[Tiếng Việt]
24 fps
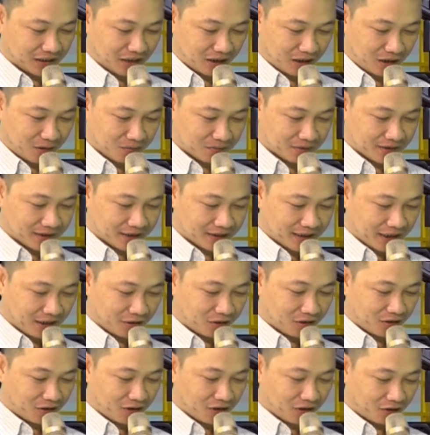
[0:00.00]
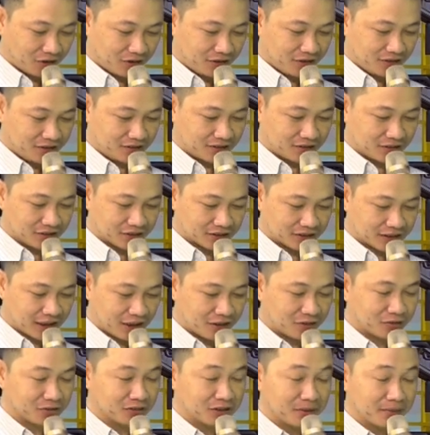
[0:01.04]
không cách nào hối lỗi được
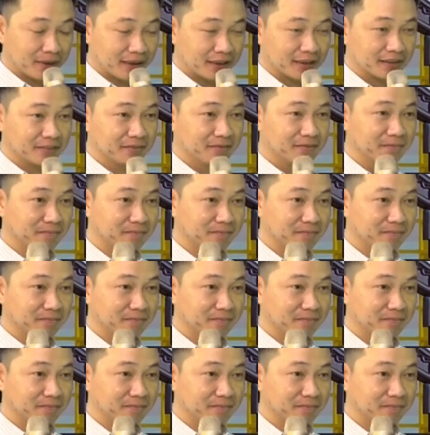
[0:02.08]
sao thưa bác?